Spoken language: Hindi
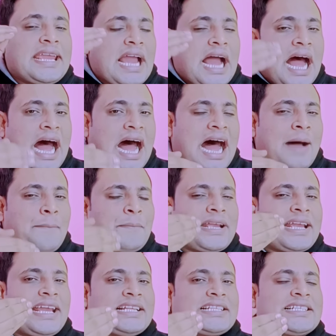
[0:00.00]
कि
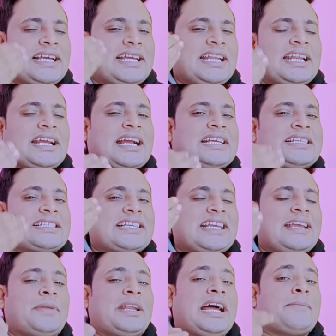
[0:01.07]
आपके चैनल का
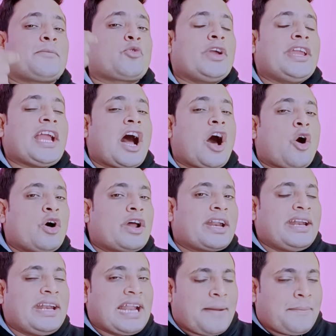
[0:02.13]
सेम नाम कोई
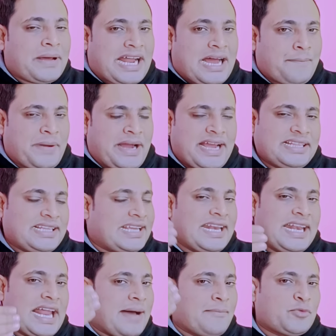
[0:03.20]
और ना बना पाए देखिए
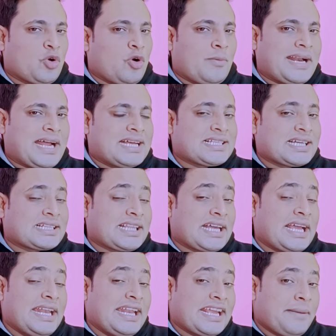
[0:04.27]
नाम तो वो बना सकता
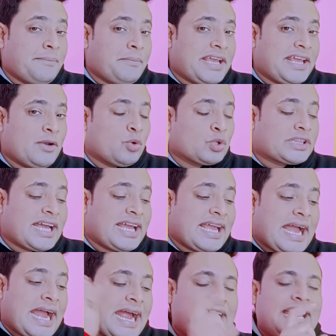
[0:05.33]
है लेकिन मेन होता है
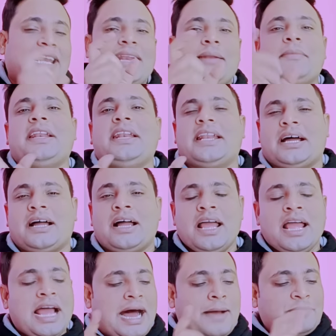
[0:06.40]
हैंडल मिलना
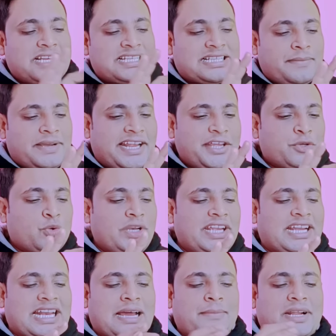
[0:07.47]
अब जैसे मैंने
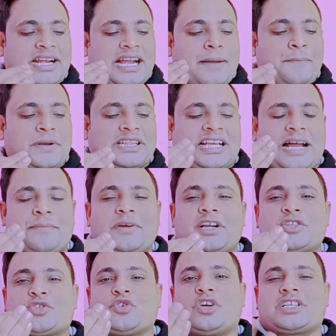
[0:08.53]
यूनिक नाम रखा
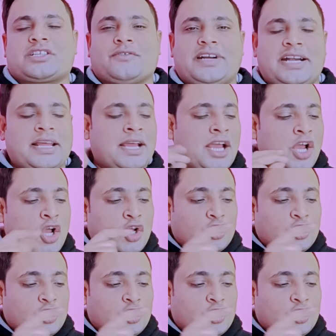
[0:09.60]
प्रतापगढ़ शॉर्ट्स वर्ड